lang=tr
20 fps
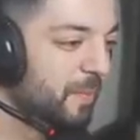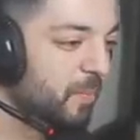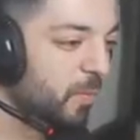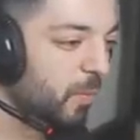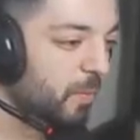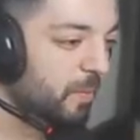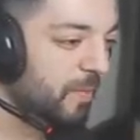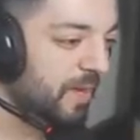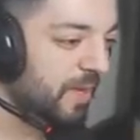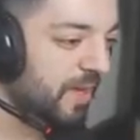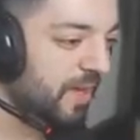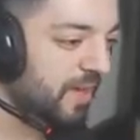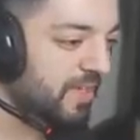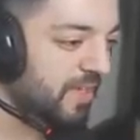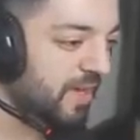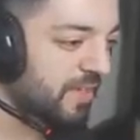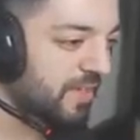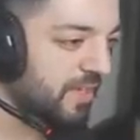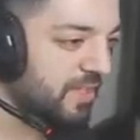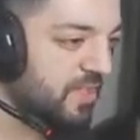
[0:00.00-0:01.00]
Bomba
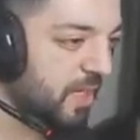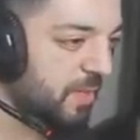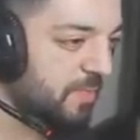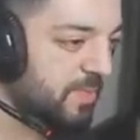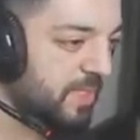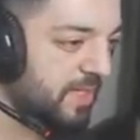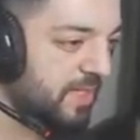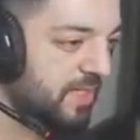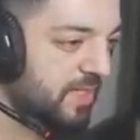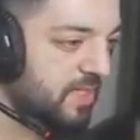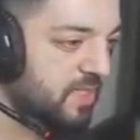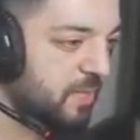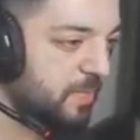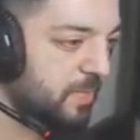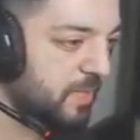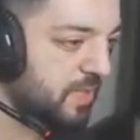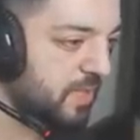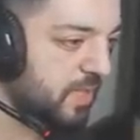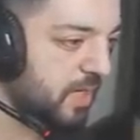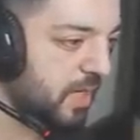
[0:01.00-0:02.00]
ayağına çarpacak diye
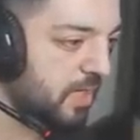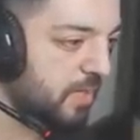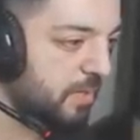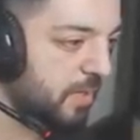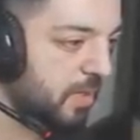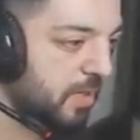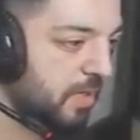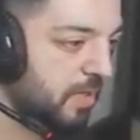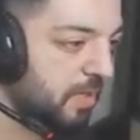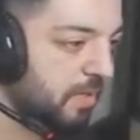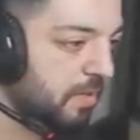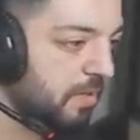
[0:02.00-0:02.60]
zıpladı galiba.